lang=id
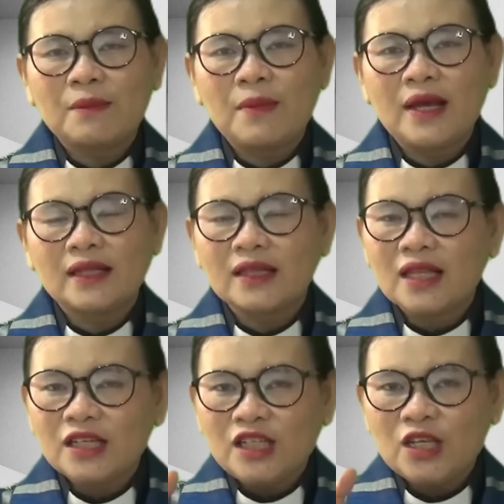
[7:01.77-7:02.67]
kabar baik
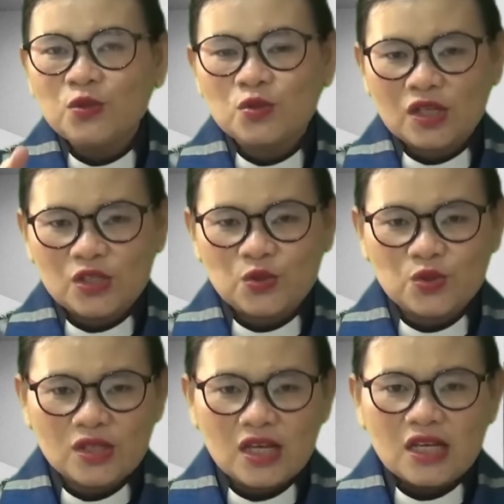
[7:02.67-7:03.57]
tentang Yesus
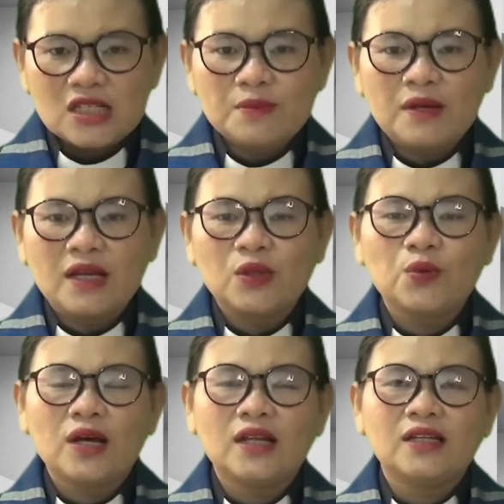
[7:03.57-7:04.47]
Kristus sebagai
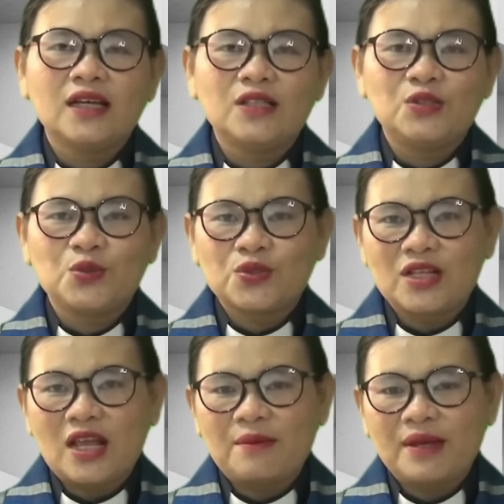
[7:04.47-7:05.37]
Tuhan dan Juru
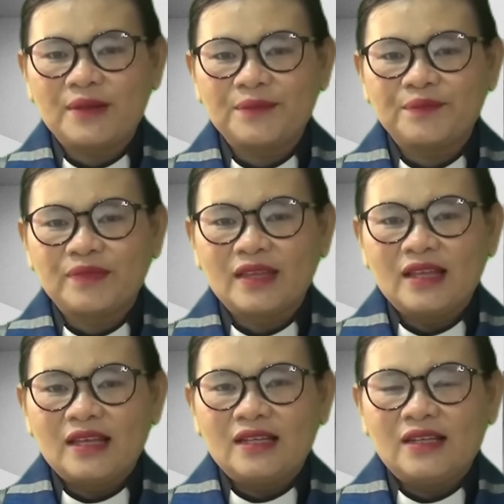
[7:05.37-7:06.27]
Selamat.
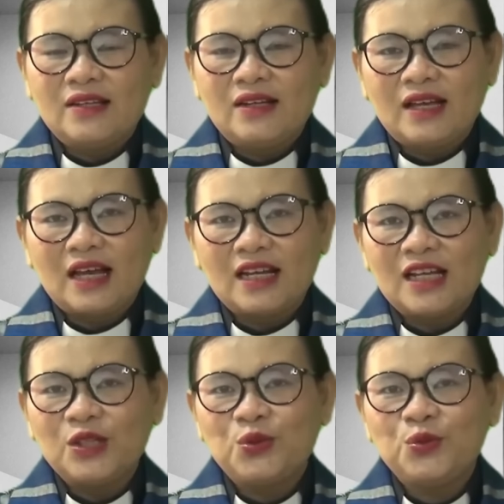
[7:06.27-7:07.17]

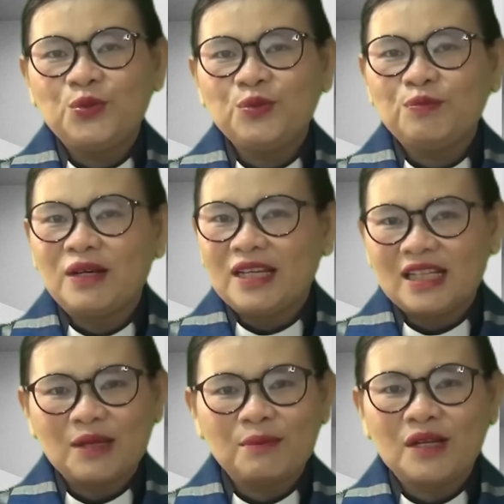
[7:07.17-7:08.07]
Karena itu, mari
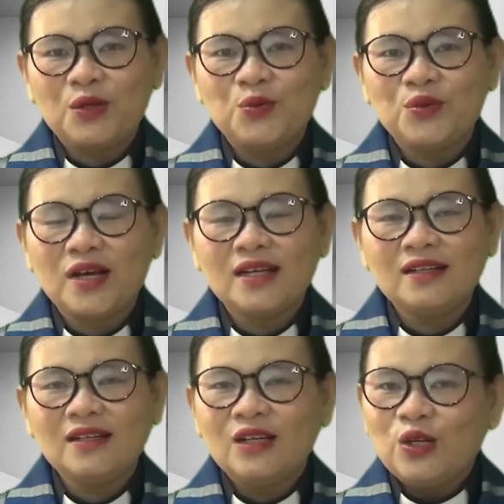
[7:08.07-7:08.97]
kita
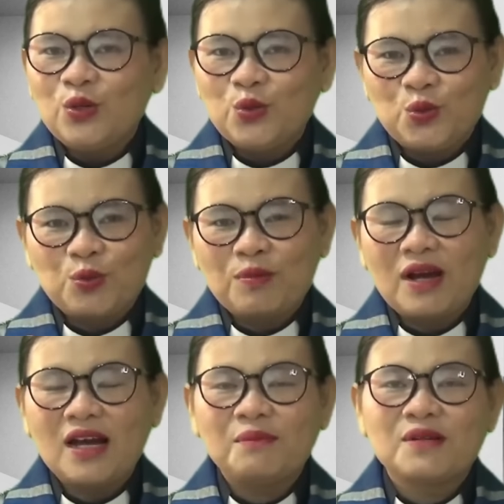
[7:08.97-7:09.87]
merindukan untuk
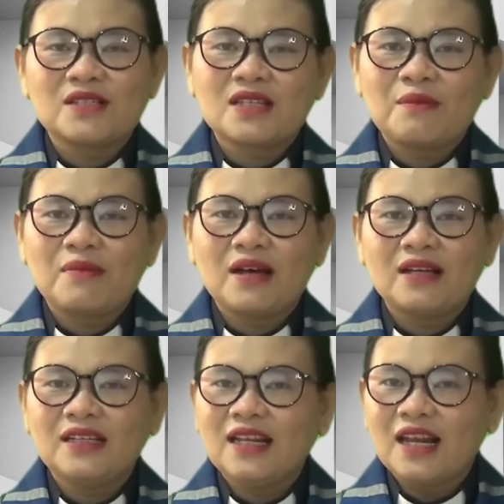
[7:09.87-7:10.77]
makan bersama
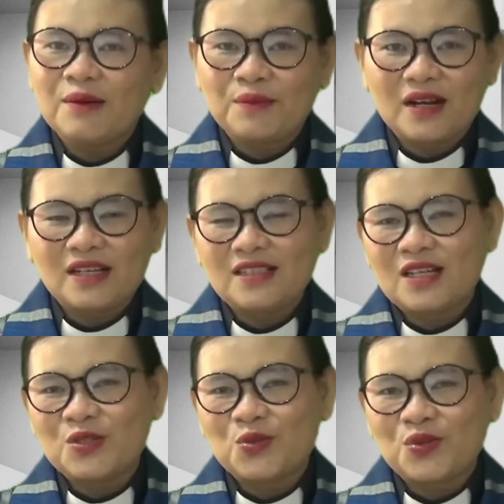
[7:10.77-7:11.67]
di dalam
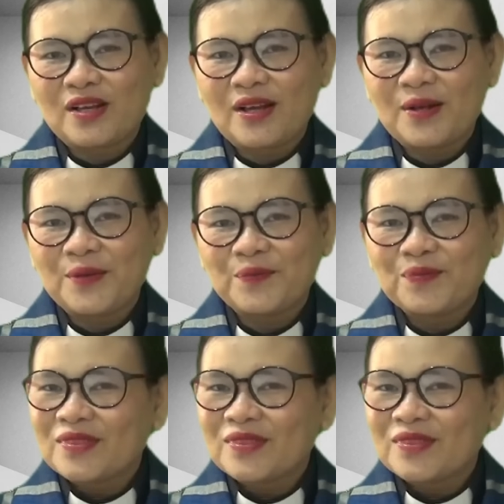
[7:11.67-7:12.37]
kerajaan surga.